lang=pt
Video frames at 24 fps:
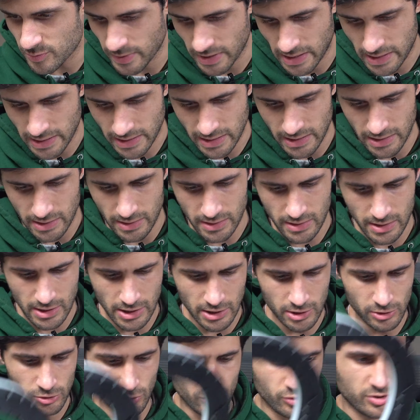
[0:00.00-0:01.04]
pegar aqui na
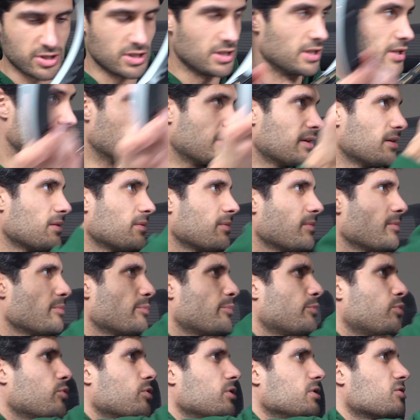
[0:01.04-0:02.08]
luzinha,
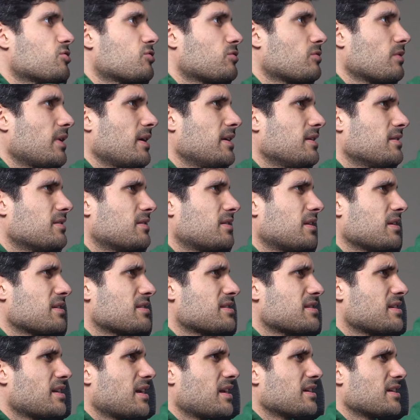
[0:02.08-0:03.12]
pôr isto... Ai, tem que
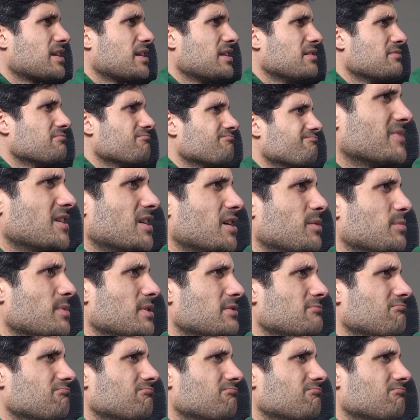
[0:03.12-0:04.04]
se tirar aqui. Calma.